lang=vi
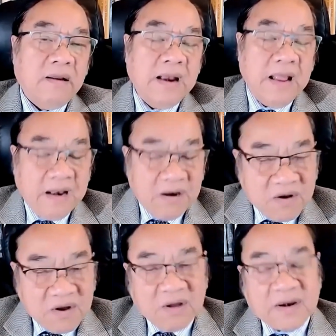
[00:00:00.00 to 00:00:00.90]
để
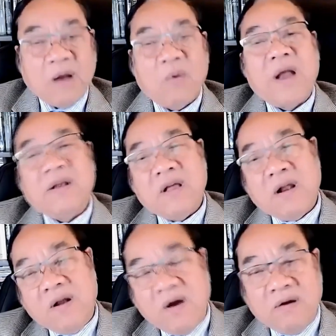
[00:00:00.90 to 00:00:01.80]
đưa Đài Loan
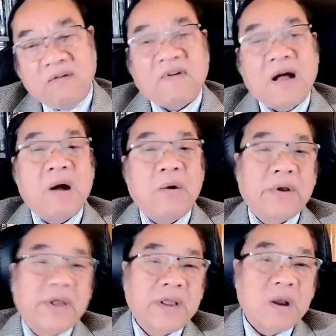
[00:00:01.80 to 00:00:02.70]
gần hơn
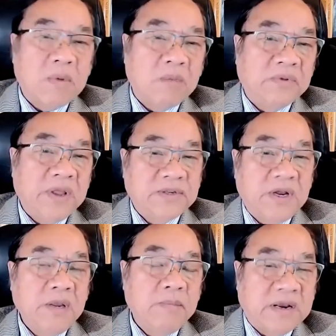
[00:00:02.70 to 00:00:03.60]
vào cái cộng đồng thế
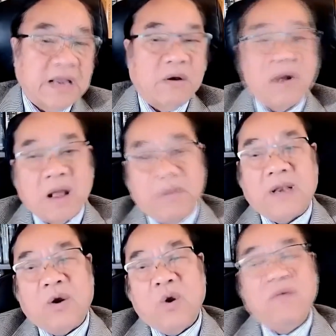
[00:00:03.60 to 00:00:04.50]
giới bên cạnh đó đặc biệt
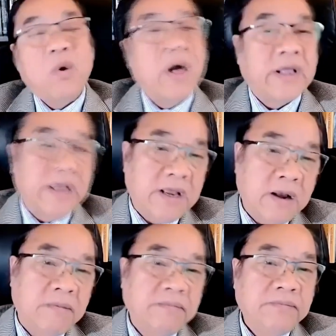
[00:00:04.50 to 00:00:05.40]
là đối với Hoa Kỳ
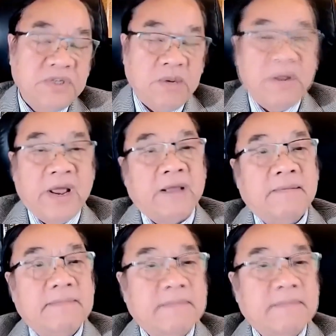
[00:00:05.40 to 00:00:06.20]
không? Xin mời anh.